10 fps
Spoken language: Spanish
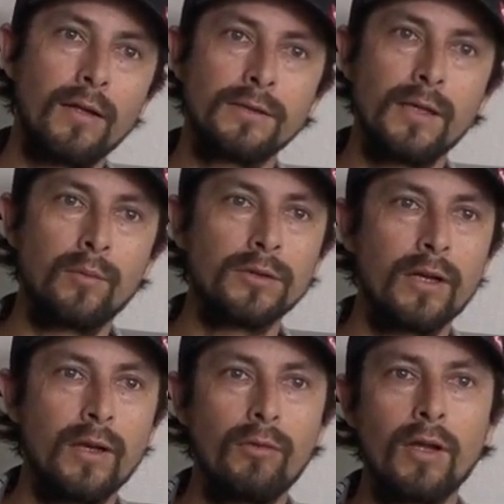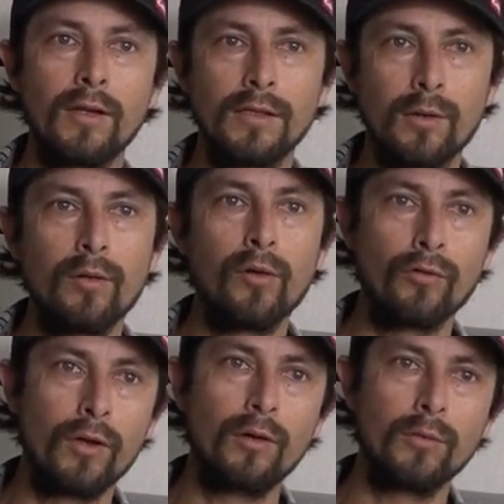Estamos allá en una reserva de
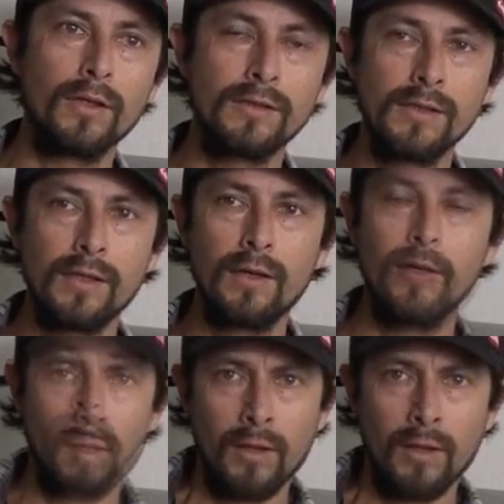biosfera, como te decía,